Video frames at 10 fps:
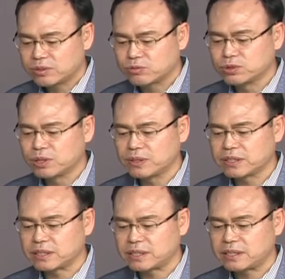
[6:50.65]

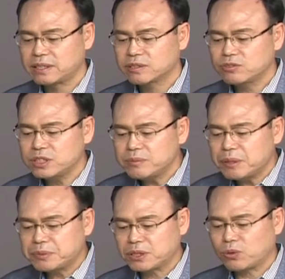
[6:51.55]
구성원들을
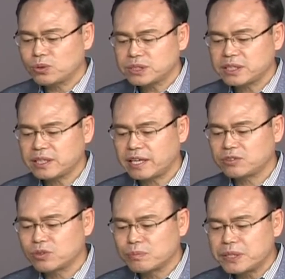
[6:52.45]
끊임없이
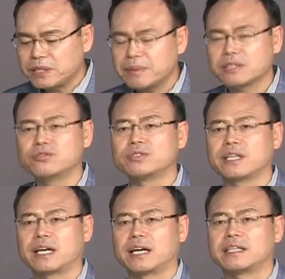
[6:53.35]
코칭해주고 피드백
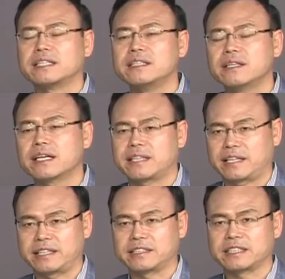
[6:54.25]
주체가 리더가
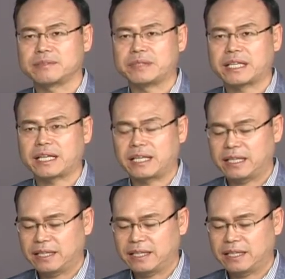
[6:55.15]
돼야 되는 것입니다.